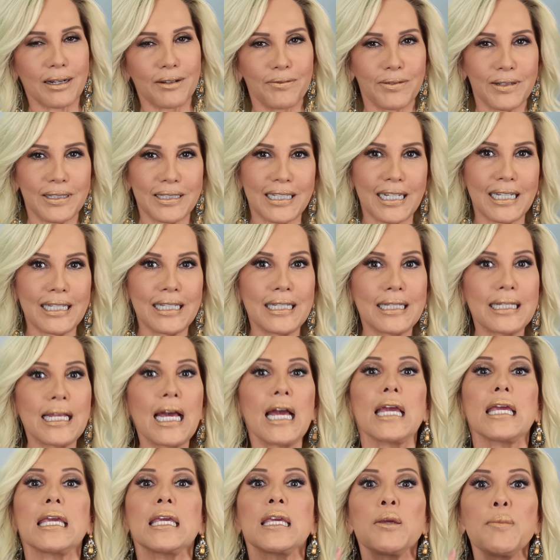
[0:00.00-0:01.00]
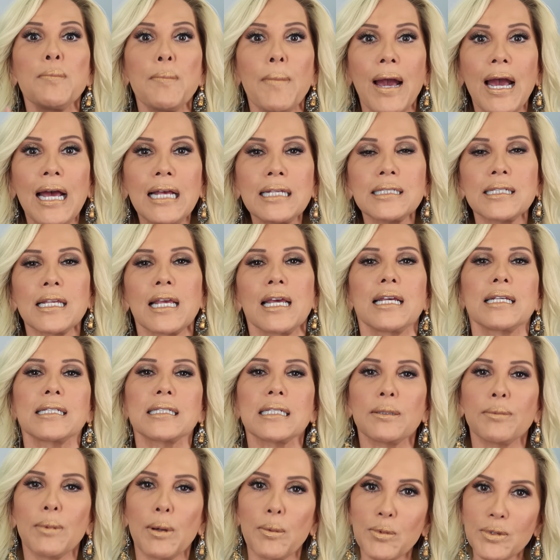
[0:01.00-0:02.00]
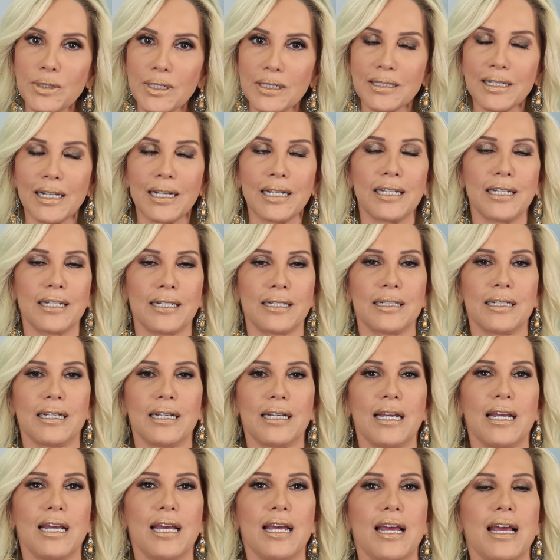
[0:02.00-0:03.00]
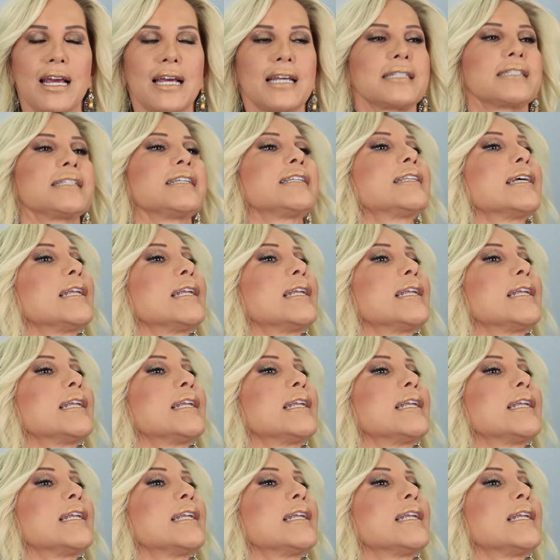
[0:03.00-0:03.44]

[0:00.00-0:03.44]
refrescadita y más si vamos a salir si